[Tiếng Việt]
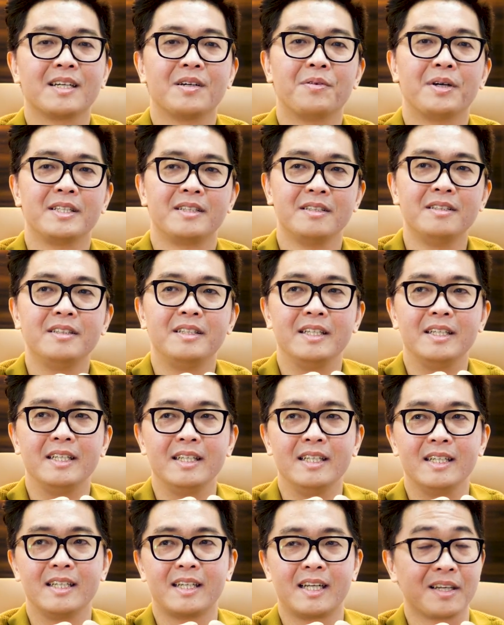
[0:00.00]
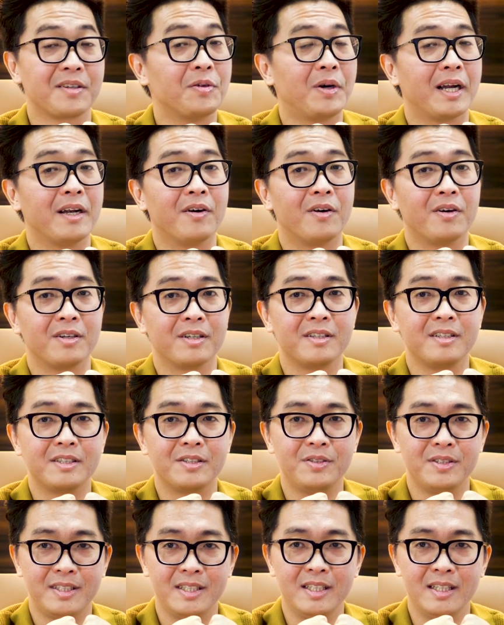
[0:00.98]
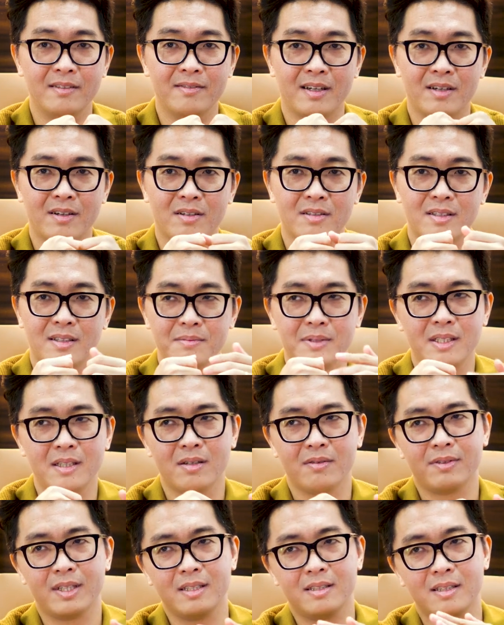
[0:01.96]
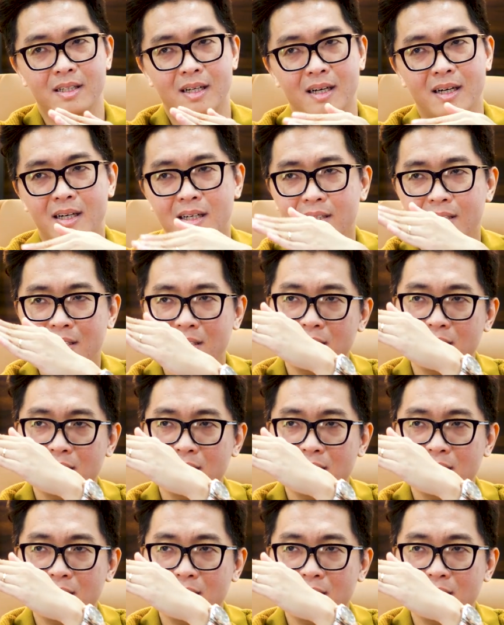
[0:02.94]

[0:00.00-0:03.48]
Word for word: 2024 thì kết quả đó nó được duy trì và nó thậm chí nó vẫn uh,